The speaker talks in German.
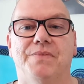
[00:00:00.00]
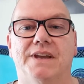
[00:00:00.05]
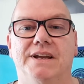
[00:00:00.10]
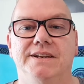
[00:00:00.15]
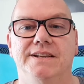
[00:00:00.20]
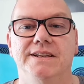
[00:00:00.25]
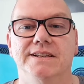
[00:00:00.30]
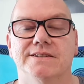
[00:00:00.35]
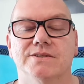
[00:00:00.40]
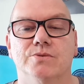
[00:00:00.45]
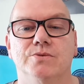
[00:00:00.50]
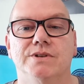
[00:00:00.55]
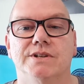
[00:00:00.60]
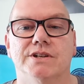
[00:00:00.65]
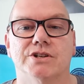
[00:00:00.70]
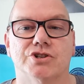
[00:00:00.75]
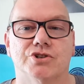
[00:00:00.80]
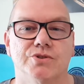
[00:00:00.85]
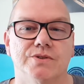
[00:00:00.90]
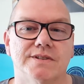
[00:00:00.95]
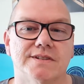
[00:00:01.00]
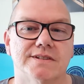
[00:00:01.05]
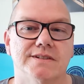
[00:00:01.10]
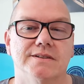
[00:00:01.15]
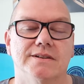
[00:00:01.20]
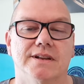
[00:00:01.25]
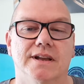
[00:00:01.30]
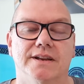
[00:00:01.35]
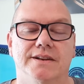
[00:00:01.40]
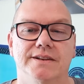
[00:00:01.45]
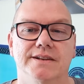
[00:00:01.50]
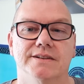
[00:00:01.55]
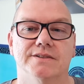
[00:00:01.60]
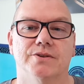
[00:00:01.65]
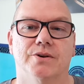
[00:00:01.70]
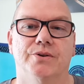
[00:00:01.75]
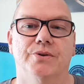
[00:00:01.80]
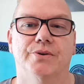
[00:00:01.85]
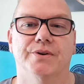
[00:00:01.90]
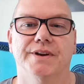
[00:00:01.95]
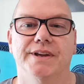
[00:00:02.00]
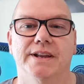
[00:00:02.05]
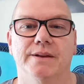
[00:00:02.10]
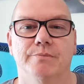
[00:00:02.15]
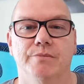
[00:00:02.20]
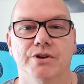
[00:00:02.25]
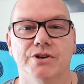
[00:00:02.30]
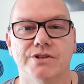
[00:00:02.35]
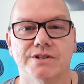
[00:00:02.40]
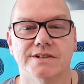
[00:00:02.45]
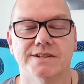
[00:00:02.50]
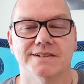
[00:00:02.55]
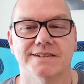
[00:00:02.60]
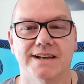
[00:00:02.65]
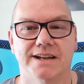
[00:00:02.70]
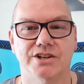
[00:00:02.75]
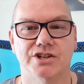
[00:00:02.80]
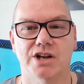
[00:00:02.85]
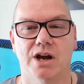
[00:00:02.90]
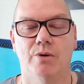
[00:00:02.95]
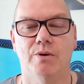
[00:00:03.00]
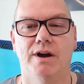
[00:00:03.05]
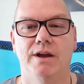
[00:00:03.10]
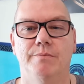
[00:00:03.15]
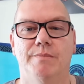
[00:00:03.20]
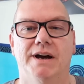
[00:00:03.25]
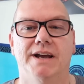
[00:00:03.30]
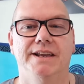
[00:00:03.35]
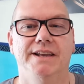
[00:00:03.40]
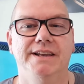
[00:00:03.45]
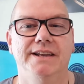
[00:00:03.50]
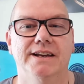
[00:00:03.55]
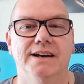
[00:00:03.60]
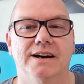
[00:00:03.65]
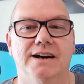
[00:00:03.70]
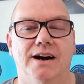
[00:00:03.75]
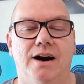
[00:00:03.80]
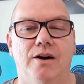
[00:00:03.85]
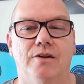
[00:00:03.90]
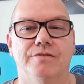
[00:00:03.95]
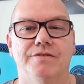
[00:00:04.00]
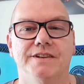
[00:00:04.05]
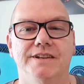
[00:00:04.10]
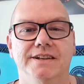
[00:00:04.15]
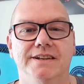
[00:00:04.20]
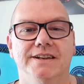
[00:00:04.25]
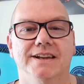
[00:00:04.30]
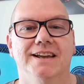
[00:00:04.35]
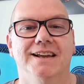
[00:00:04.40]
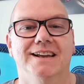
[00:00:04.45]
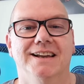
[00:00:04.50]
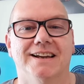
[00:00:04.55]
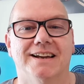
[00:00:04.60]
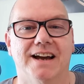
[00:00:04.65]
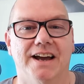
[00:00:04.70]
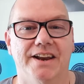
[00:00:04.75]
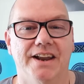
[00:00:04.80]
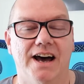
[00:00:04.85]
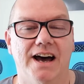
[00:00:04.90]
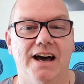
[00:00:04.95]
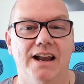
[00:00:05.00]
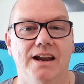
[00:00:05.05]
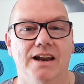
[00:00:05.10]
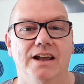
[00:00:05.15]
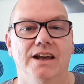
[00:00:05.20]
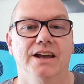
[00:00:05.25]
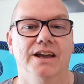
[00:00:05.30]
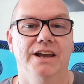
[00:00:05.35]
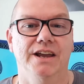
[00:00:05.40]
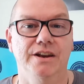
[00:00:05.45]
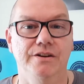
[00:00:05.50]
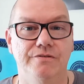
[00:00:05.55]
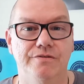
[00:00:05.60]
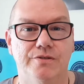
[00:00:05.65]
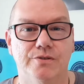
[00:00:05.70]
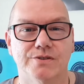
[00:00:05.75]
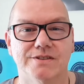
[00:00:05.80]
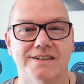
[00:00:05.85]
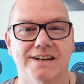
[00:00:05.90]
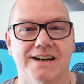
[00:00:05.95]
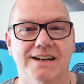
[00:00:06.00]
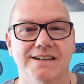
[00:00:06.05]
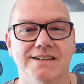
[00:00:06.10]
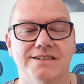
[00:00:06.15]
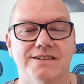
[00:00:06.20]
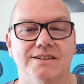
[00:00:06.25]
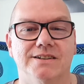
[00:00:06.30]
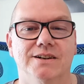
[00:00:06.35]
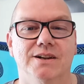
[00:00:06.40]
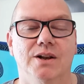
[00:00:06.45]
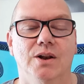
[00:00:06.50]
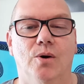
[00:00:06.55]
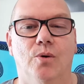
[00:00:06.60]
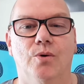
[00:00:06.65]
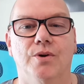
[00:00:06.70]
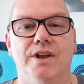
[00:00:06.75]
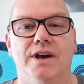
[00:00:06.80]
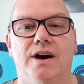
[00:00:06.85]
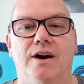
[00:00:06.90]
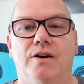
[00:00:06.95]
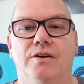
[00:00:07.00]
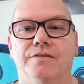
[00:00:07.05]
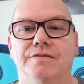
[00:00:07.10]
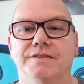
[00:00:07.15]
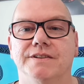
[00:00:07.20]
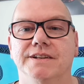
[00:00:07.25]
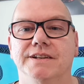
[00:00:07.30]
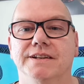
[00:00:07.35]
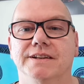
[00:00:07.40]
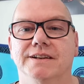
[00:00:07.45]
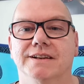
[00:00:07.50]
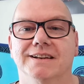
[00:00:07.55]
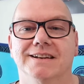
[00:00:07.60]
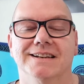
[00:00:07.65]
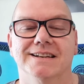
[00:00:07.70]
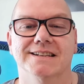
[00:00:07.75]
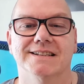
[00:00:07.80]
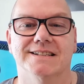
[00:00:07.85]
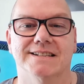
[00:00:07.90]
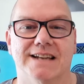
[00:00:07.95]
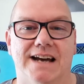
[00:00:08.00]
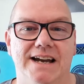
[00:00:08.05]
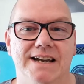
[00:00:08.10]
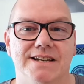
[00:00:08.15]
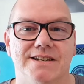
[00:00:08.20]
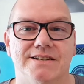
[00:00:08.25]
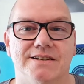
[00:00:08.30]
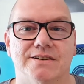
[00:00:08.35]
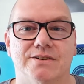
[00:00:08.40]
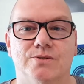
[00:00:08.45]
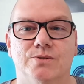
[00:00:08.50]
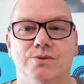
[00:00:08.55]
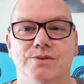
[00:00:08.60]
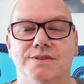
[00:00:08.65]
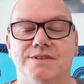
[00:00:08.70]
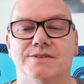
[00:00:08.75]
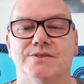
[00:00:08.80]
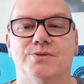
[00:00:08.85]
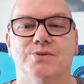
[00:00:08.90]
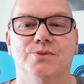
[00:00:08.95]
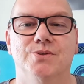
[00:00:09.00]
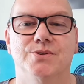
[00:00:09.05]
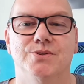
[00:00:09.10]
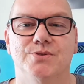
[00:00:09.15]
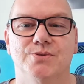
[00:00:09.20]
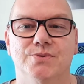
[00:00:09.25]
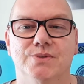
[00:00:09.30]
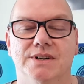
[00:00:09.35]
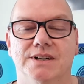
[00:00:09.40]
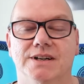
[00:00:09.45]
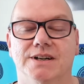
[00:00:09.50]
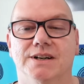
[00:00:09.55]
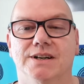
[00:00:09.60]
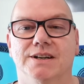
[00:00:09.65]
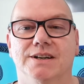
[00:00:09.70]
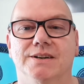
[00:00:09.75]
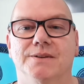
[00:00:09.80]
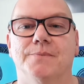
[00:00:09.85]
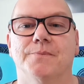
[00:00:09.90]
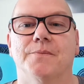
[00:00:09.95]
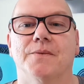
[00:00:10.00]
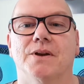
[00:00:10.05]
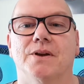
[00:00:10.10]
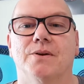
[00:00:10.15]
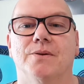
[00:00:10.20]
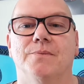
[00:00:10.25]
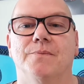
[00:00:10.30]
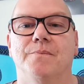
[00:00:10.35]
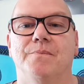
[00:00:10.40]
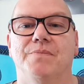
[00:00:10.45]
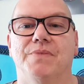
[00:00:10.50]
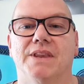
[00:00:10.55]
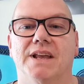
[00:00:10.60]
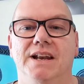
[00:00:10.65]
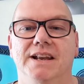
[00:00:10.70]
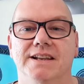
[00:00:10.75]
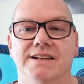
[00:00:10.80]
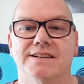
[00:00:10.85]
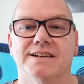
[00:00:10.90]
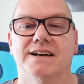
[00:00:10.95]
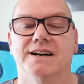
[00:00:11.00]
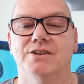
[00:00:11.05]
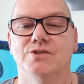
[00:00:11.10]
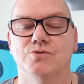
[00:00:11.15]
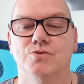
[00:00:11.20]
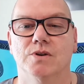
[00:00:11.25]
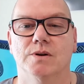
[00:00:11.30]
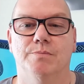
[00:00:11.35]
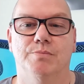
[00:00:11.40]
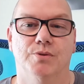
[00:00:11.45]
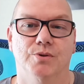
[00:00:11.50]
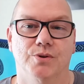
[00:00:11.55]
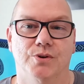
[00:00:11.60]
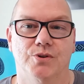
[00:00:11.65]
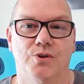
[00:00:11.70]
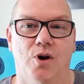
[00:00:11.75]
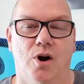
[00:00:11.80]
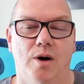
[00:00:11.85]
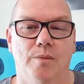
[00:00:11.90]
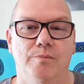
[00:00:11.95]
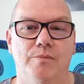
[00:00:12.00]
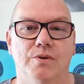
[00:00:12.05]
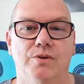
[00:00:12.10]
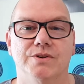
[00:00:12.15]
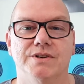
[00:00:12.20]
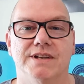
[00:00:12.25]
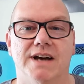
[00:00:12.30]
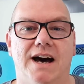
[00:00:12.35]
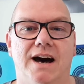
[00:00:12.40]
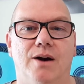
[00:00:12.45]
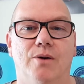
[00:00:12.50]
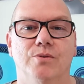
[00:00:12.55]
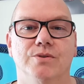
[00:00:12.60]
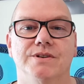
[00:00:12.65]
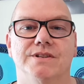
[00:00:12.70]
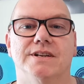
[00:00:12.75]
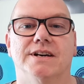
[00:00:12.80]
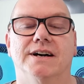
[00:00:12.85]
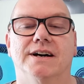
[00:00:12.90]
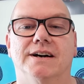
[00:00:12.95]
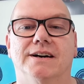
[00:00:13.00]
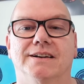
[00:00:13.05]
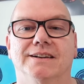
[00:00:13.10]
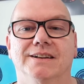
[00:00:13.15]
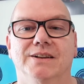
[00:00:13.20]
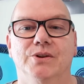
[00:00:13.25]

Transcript: dies unterstützen, dies honorieren möchtest, dann schau einmal hier auf die Kanal-Info-Seite oder auf die Seite kunstkulturliteratur.com und da unter